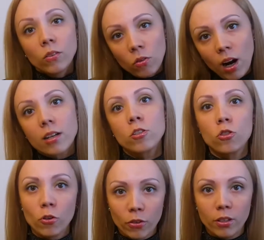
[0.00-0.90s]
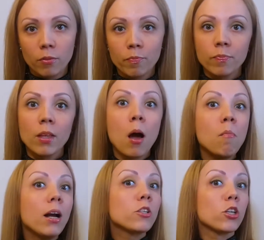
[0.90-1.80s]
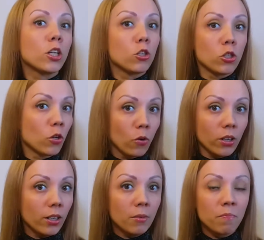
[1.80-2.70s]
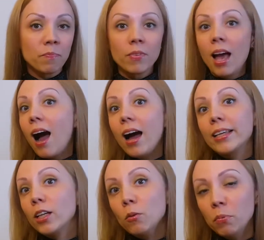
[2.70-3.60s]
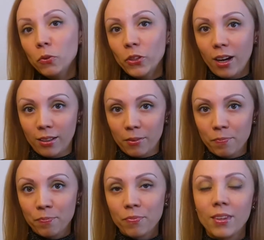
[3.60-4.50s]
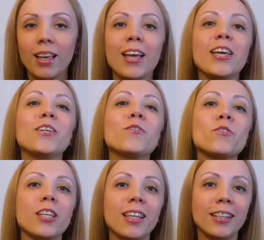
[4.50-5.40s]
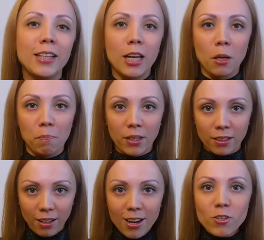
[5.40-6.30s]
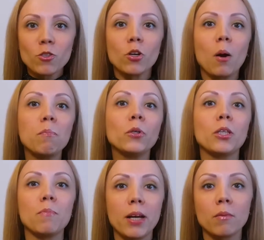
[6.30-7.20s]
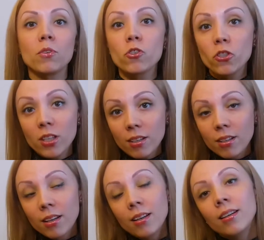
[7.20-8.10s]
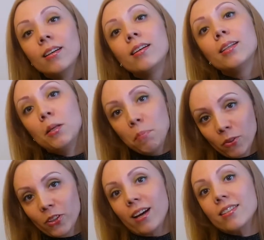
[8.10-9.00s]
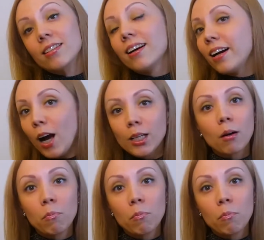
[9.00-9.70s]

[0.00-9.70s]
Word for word: Ну как строили? Мальчики строили, а я наблюдала. И уже тогда я поняла, что работа моей мечты – наблюдать, как